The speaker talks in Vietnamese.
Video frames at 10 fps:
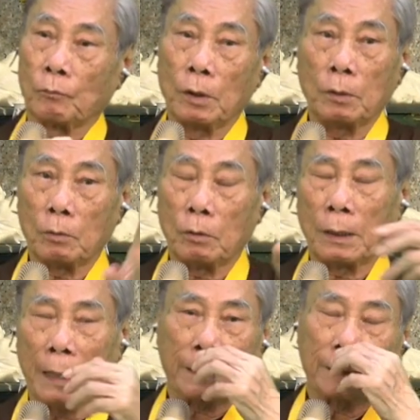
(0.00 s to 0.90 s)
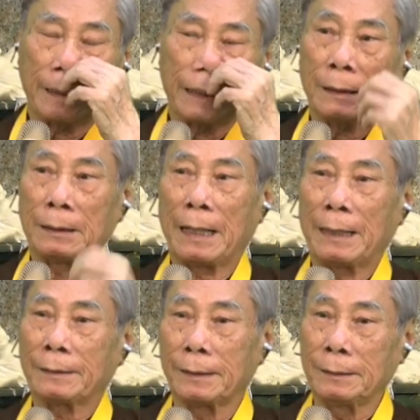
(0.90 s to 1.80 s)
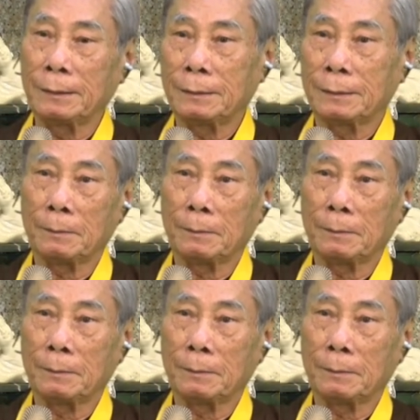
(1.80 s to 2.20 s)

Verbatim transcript: Ví dụ con gạt người ta tới 2 tỷ